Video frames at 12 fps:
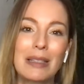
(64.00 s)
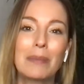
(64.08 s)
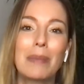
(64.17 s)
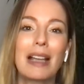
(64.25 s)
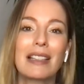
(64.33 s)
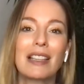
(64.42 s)

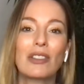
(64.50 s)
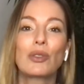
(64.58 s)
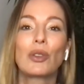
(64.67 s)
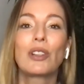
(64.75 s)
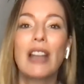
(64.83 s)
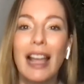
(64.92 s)
más
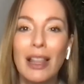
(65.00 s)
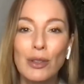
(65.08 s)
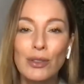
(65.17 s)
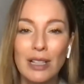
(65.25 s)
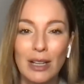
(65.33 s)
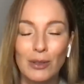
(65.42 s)

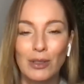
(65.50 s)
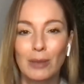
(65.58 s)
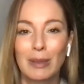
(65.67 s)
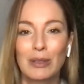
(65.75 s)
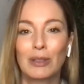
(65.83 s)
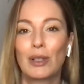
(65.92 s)
sonados en la
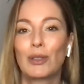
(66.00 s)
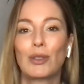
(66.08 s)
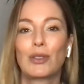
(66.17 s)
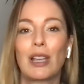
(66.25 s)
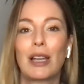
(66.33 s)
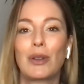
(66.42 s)
conservación de los
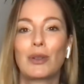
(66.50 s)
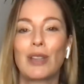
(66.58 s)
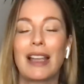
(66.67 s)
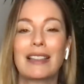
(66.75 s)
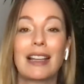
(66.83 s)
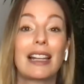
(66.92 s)

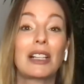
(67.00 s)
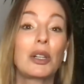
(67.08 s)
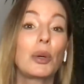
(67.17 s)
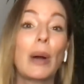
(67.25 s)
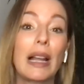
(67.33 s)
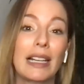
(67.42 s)
océanos a escala
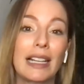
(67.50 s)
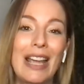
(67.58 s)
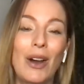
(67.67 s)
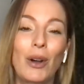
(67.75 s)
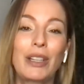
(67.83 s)
global.